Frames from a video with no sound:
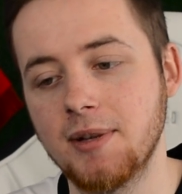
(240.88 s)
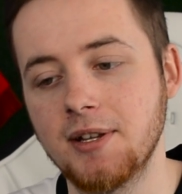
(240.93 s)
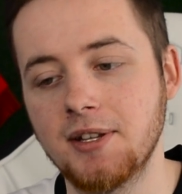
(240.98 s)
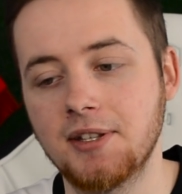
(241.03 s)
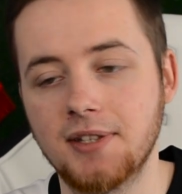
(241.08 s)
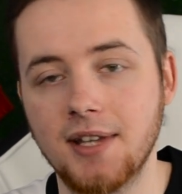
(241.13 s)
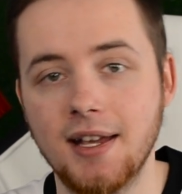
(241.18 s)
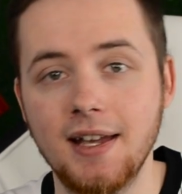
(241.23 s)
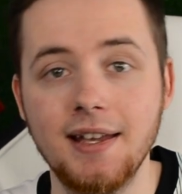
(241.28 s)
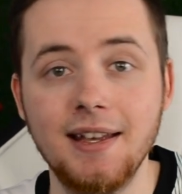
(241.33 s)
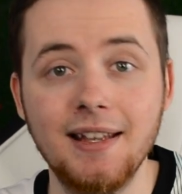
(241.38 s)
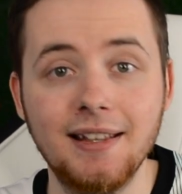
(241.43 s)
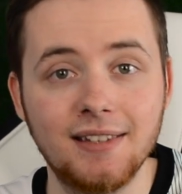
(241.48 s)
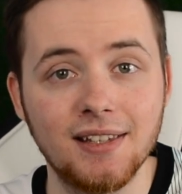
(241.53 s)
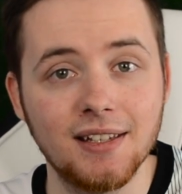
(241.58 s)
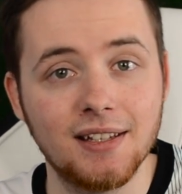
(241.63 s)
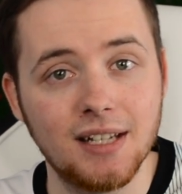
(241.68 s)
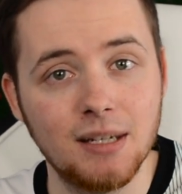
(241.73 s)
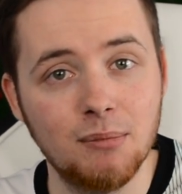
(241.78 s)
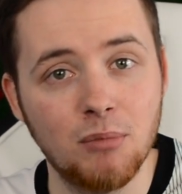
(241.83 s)
miejsce i
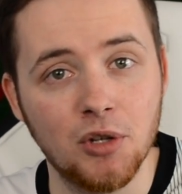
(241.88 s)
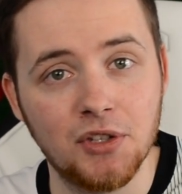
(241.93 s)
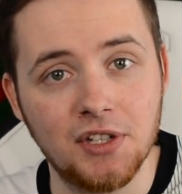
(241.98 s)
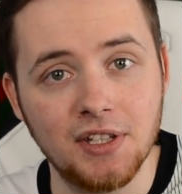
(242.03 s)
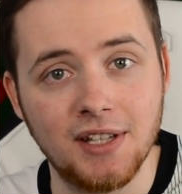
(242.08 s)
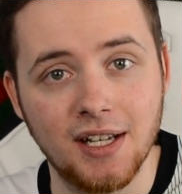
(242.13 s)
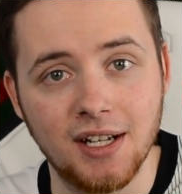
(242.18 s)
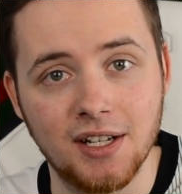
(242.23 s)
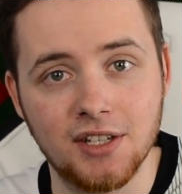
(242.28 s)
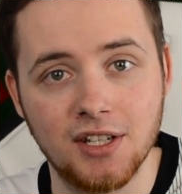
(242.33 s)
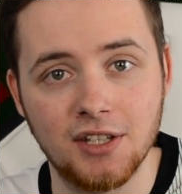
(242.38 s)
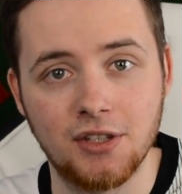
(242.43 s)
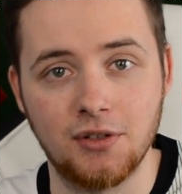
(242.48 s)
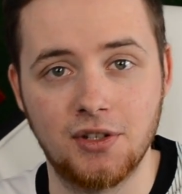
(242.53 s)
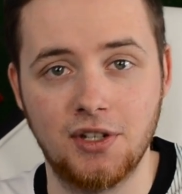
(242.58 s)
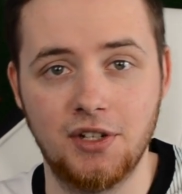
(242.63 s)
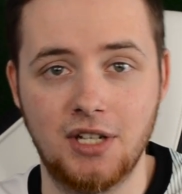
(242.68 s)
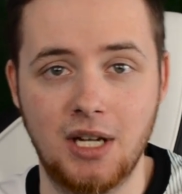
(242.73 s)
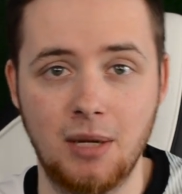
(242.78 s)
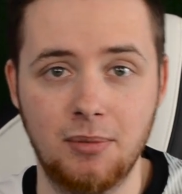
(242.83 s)
tych emocji także
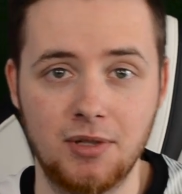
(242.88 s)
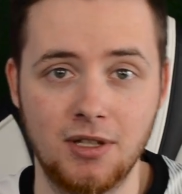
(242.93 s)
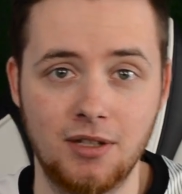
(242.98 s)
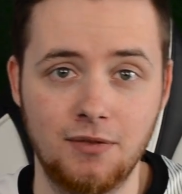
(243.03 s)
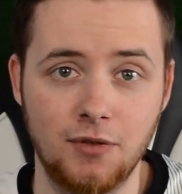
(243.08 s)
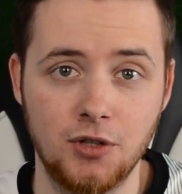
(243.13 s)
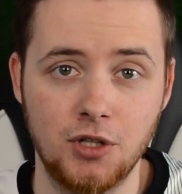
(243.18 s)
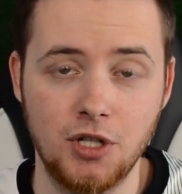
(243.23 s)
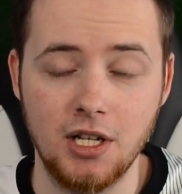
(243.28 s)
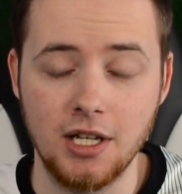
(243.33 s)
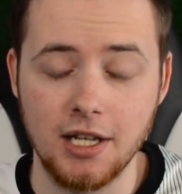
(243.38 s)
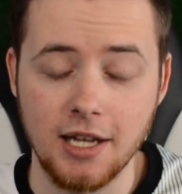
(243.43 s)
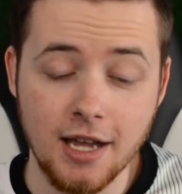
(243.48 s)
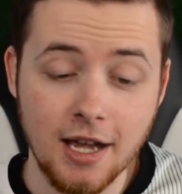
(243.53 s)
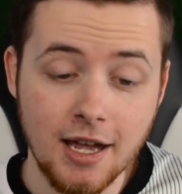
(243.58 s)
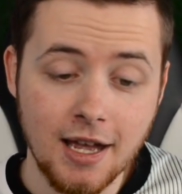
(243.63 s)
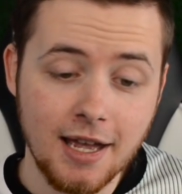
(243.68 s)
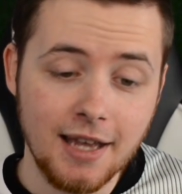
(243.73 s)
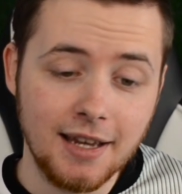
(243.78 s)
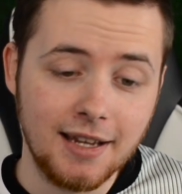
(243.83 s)
troszeczkę przystworzyli.
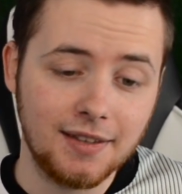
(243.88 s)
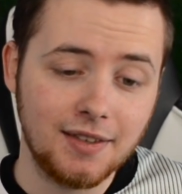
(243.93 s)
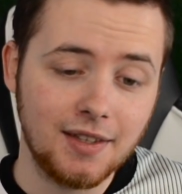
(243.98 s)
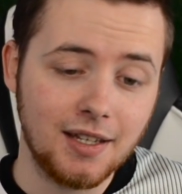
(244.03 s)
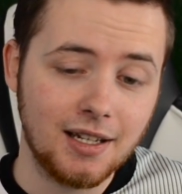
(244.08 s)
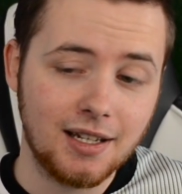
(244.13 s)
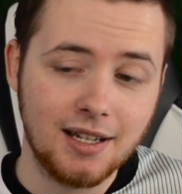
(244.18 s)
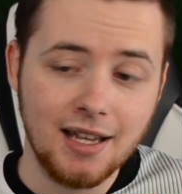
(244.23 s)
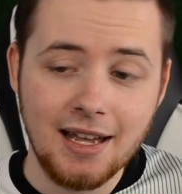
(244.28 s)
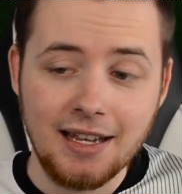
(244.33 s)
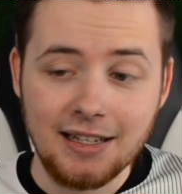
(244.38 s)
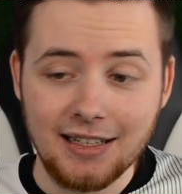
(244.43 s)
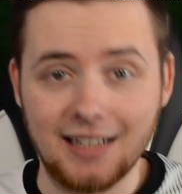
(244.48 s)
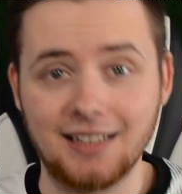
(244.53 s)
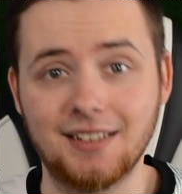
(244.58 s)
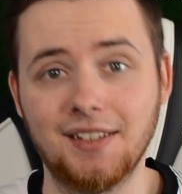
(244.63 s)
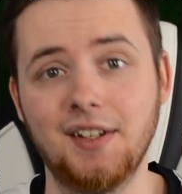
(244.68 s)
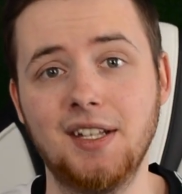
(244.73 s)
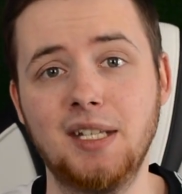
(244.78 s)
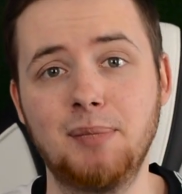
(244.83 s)
Jednak
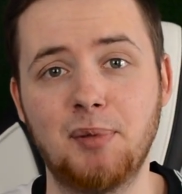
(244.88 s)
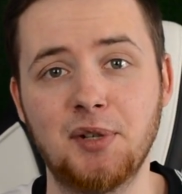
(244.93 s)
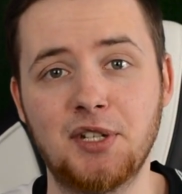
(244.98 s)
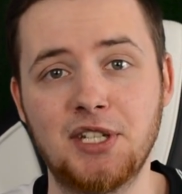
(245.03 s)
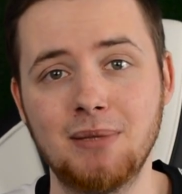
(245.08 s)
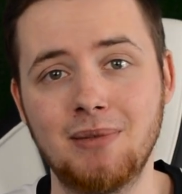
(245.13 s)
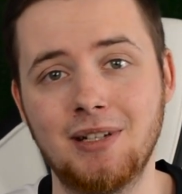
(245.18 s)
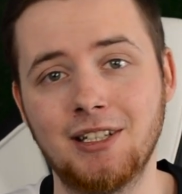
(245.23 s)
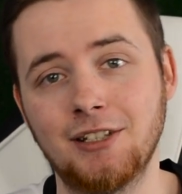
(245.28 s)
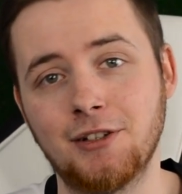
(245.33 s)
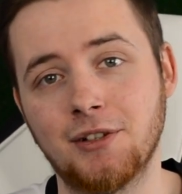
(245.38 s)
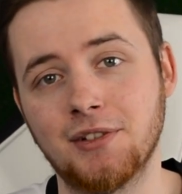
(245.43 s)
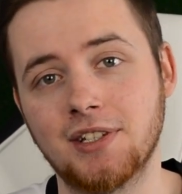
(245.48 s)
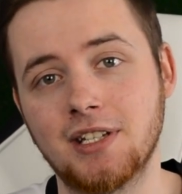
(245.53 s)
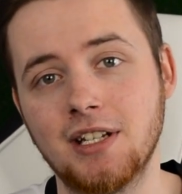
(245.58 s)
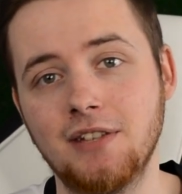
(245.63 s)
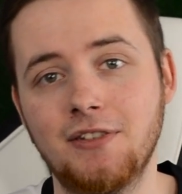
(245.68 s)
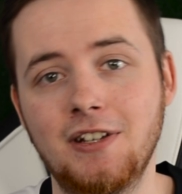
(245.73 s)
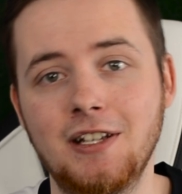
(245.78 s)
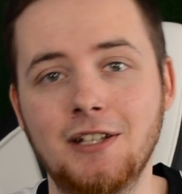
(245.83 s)
jak teraz patrzymy na te
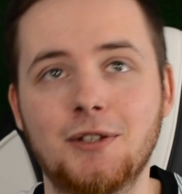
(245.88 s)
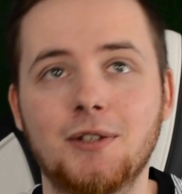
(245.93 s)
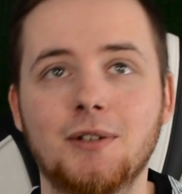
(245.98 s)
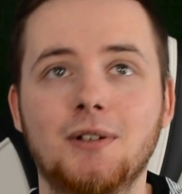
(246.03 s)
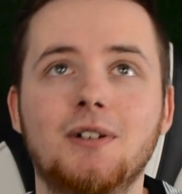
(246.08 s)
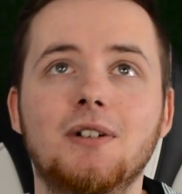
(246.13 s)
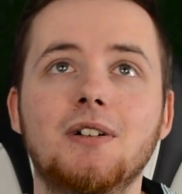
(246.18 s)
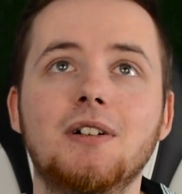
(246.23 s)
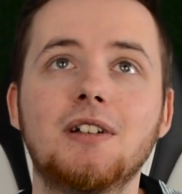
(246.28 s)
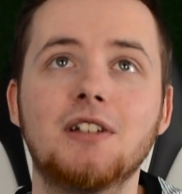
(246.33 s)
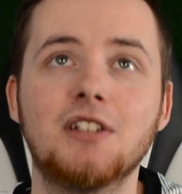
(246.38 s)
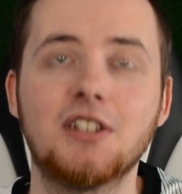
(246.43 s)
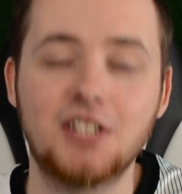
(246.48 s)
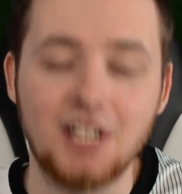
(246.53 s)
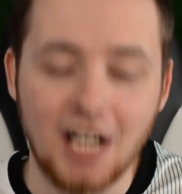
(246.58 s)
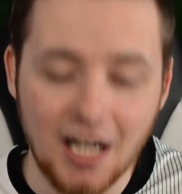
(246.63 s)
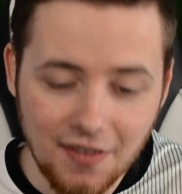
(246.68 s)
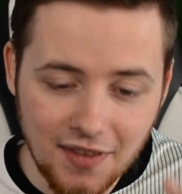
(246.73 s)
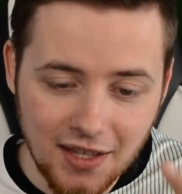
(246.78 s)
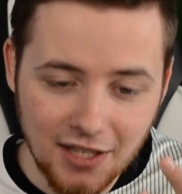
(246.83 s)
rozgrywki, to
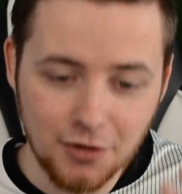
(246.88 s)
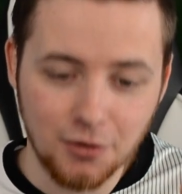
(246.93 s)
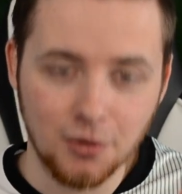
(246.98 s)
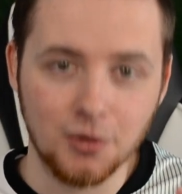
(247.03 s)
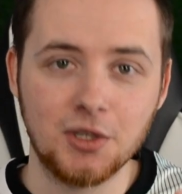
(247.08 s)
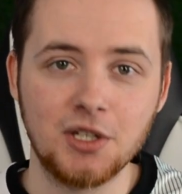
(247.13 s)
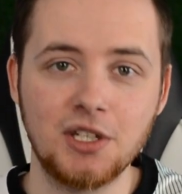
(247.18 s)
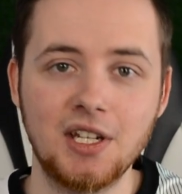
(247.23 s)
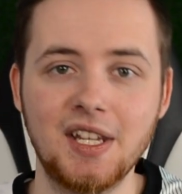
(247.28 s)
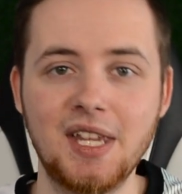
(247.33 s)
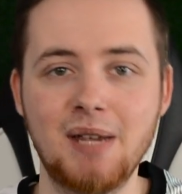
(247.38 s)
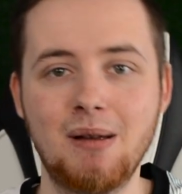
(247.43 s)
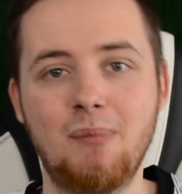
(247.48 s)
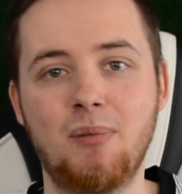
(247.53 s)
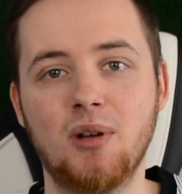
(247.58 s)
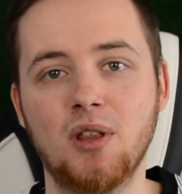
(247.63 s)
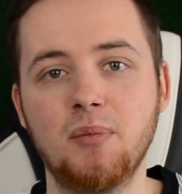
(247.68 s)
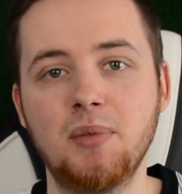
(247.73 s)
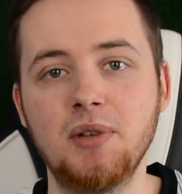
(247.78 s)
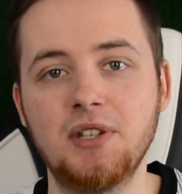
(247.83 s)
żadna drużyna nie ma
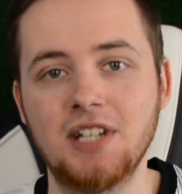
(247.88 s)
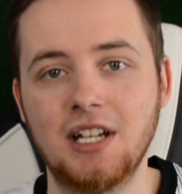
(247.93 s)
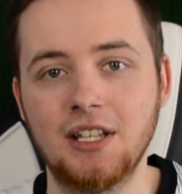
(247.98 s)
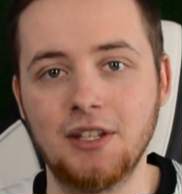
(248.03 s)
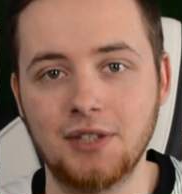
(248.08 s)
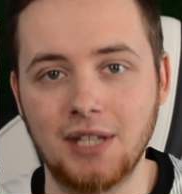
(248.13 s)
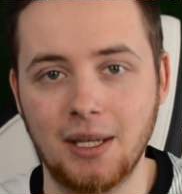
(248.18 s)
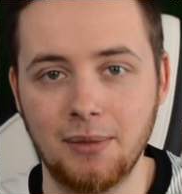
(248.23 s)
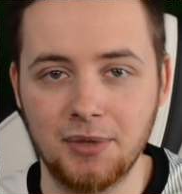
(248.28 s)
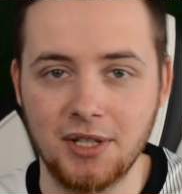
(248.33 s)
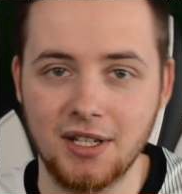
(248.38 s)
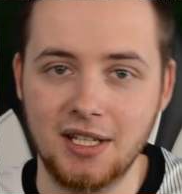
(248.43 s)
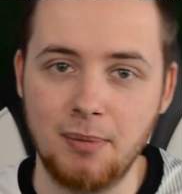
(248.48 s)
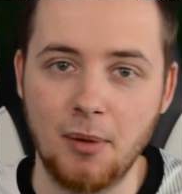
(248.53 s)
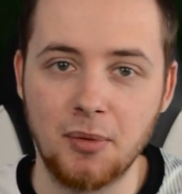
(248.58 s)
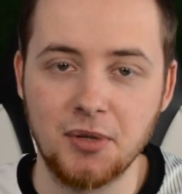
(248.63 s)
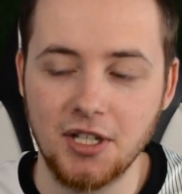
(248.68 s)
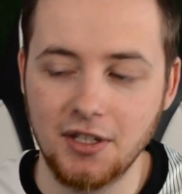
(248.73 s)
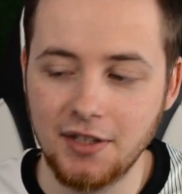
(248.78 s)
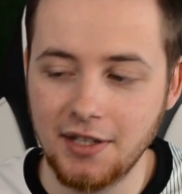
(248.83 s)
podbicia do tamtych z
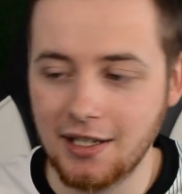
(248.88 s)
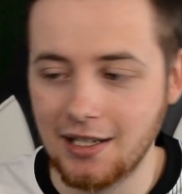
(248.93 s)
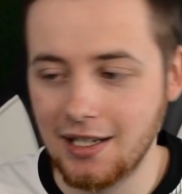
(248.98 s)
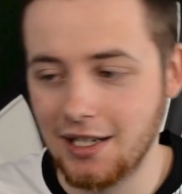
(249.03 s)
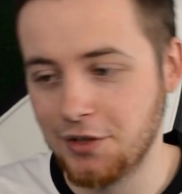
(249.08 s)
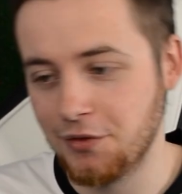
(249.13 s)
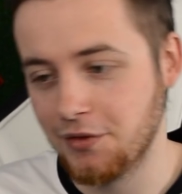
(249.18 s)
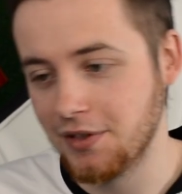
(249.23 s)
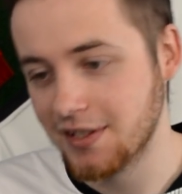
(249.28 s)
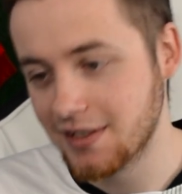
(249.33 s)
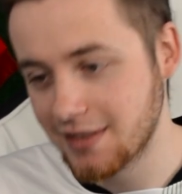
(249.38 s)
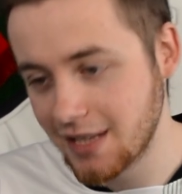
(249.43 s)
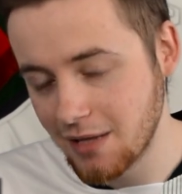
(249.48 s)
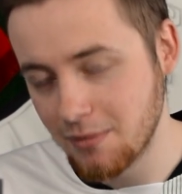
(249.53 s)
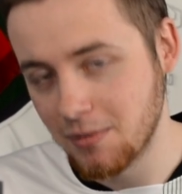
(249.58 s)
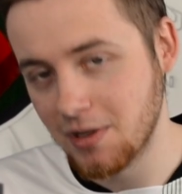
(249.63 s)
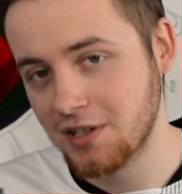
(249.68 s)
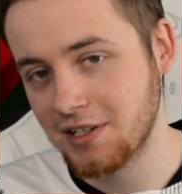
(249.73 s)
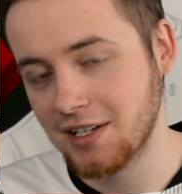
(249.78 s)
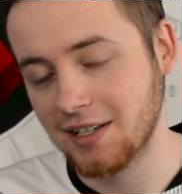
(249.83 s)
poprzednich lat, więc
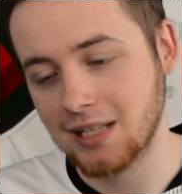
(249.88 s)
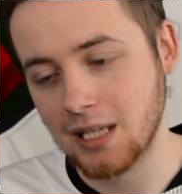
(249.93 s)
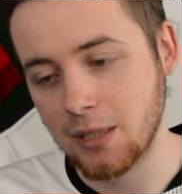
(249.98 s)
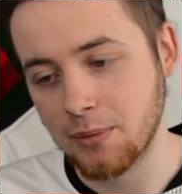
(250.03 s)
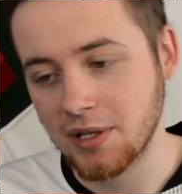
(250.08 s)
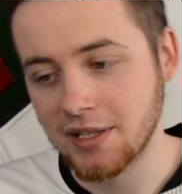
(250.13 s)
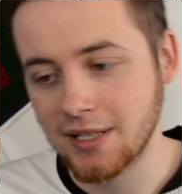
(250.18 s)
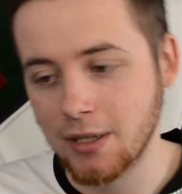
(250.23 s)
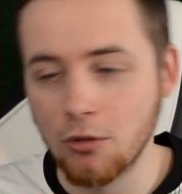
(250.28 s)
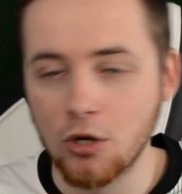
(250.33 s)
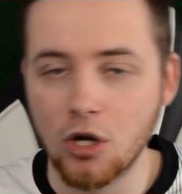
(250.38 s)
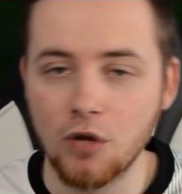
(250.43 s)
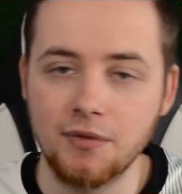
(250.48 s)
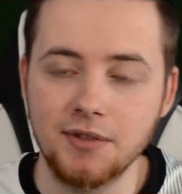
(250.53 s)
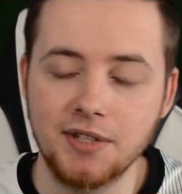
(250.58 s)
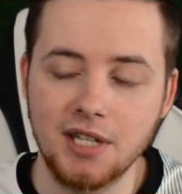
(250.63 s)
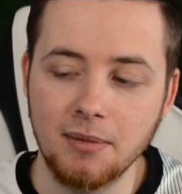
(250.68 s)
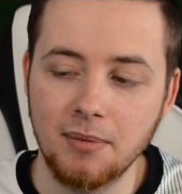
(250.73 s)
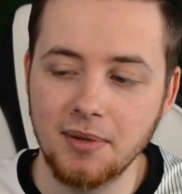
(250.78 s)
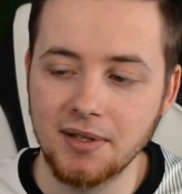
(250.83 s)
ten mecz jak dla mnie
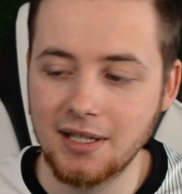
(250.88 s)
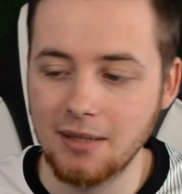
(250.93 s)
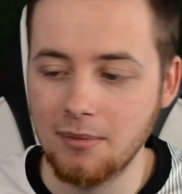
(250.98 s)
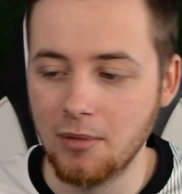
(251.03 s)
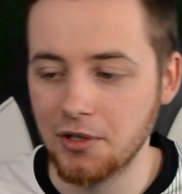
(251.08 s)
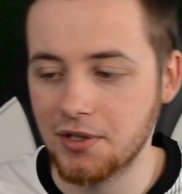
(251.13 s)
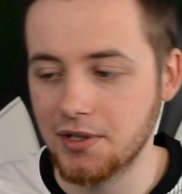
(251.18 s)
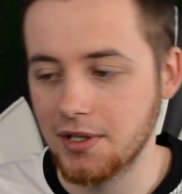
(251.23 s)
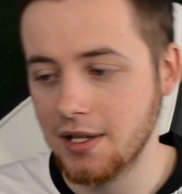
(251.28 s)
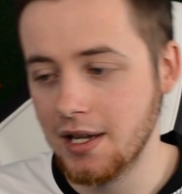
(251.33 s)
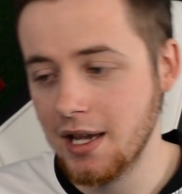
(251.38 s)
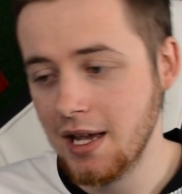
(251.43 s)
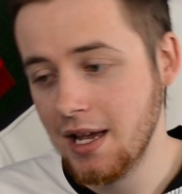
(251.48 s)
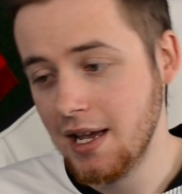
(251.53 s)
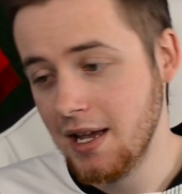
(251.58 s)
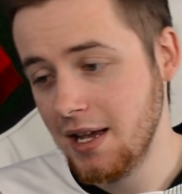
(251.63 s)
całkowicie bez emocji.